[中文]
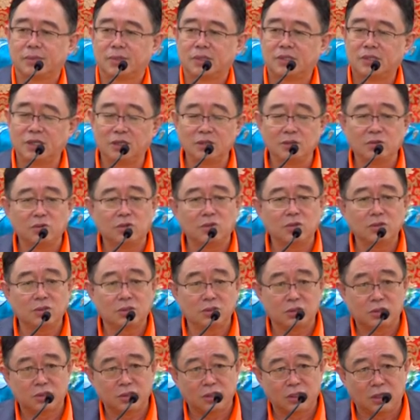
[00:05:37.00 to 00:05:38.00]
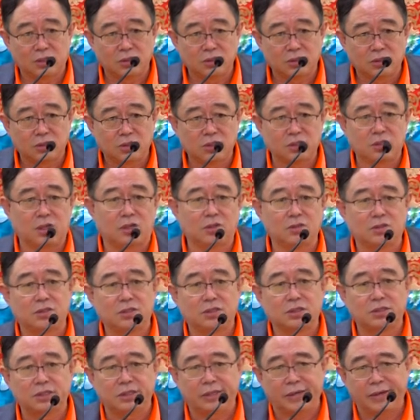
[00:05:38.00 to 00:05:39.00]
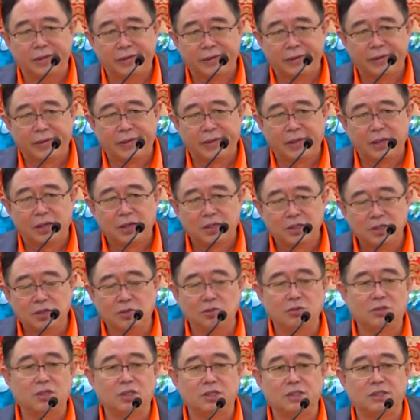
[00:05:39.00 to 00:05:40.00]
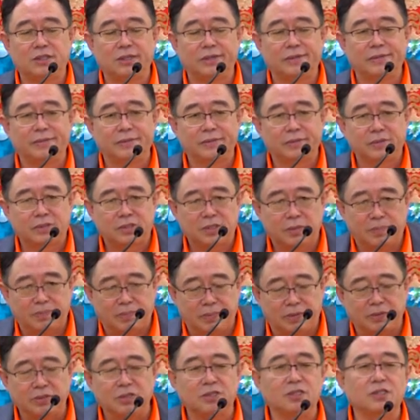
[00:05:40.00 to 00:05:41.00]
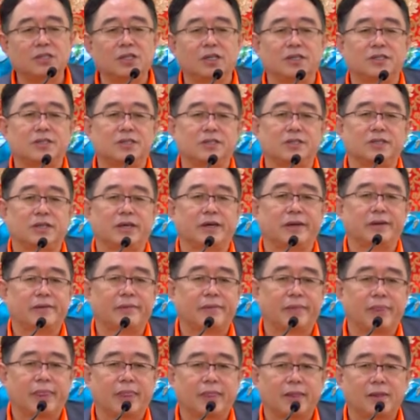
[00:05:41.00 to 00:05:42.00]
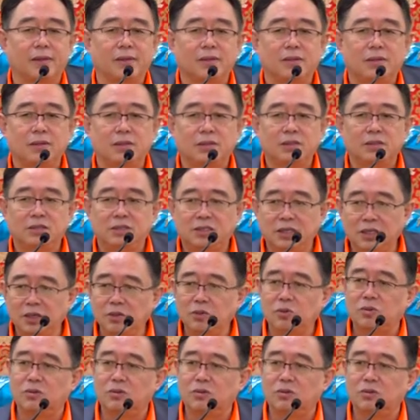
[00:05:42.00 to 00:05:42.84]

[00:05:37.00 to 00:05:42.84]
身空就是要知道自己肉体身这不是你自己，心